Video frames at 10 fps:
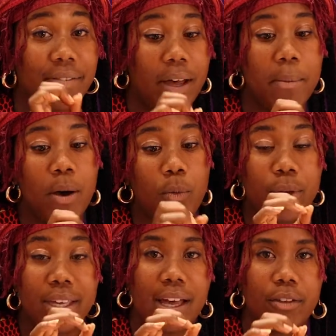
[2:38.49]
C'est vraiment,
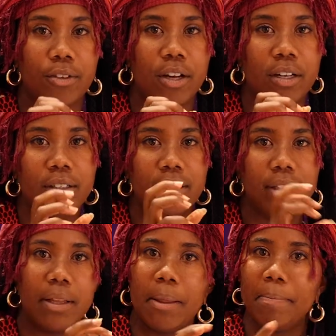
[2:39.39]
oui, il y en a,
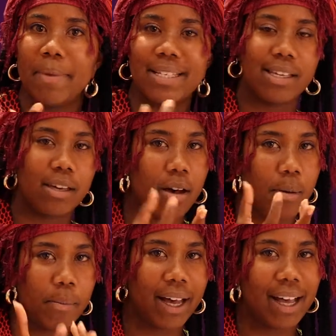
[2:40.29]
mais c'est
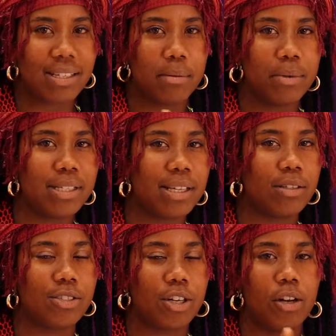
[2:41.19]
comme rassembler ces
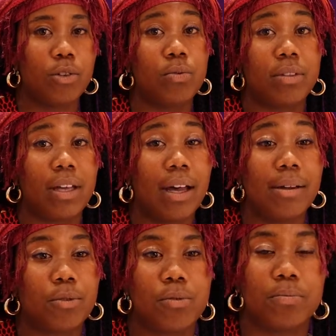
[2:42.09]
gens-là tout le
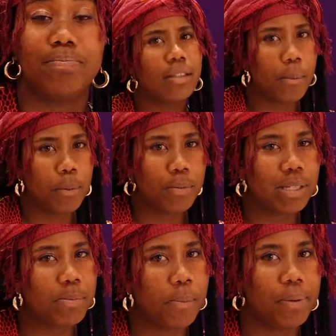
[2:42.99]
temps. Il y a une plus
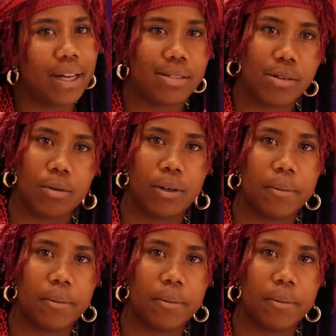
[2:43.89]
petite population,